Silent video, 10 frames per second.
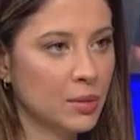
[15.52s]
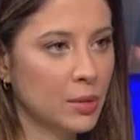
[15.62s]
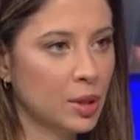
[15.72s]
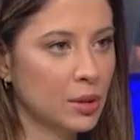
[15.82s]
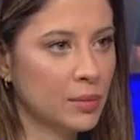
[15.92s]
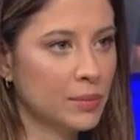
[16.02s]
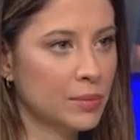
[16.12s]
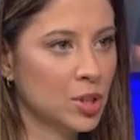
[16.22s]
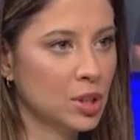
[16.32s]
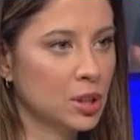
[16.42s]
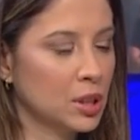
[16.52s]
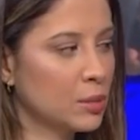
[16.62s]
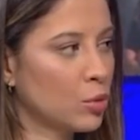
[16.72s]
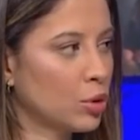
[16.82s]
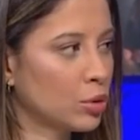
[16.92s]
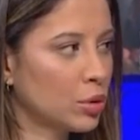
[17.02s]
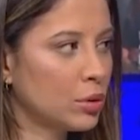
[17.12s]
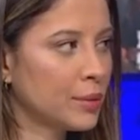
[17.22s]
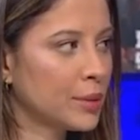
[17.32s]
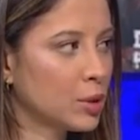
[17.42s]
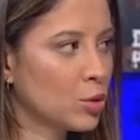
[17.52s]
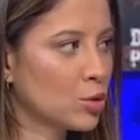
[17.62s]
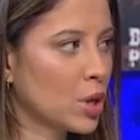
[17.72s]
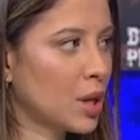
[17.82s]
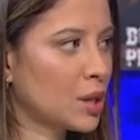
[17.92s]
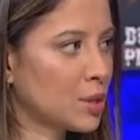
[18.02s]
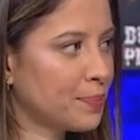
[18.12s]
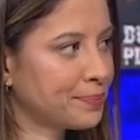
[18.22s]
ve böyle çığlıklara boğuldu. Ne diyorsun Hakan'cığım?